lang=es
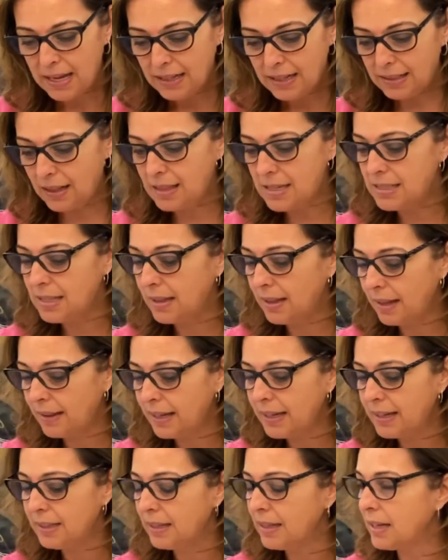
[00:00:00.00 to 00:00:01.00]

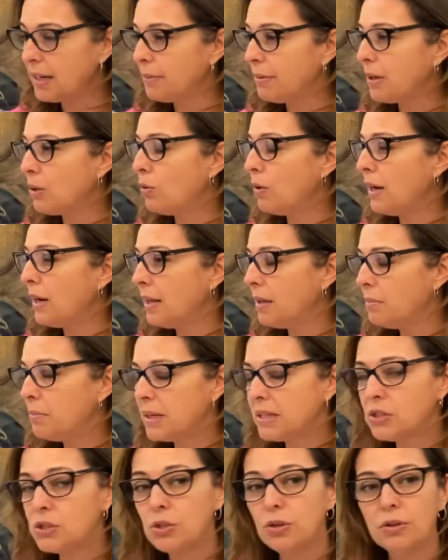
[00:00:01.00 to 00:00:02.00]
Necesidades que tienen que ver con las
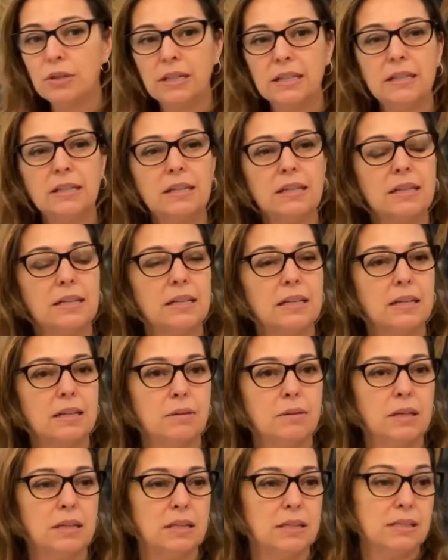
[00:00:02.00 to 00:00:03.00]
inversiones
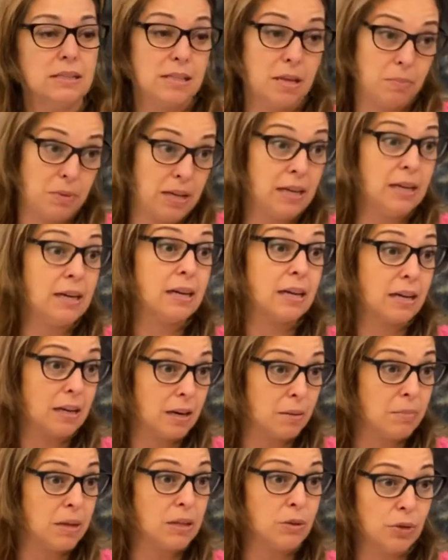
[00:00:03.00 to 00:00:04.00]
que eh, se vienen
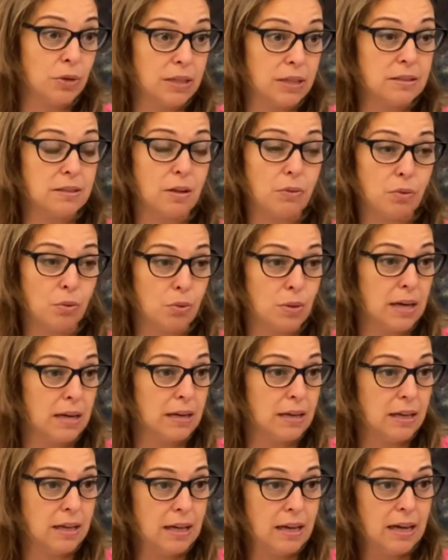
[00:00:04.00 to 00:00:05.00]
reclamando en esta ciudad